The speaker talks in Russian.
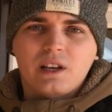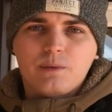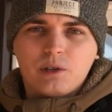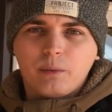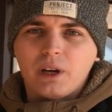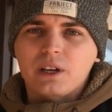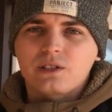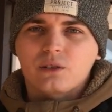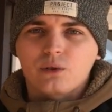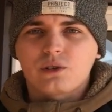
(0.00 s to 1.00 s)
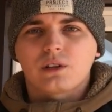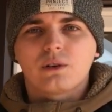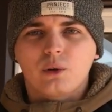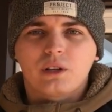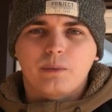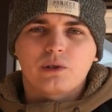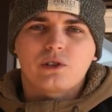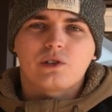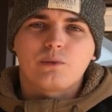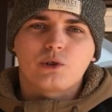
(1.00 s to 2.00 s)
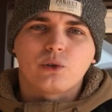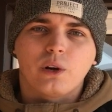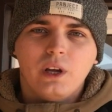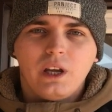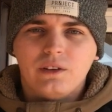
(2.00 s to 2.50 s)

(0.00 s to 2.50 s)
сам саморез. То есть, ну это просто смешно.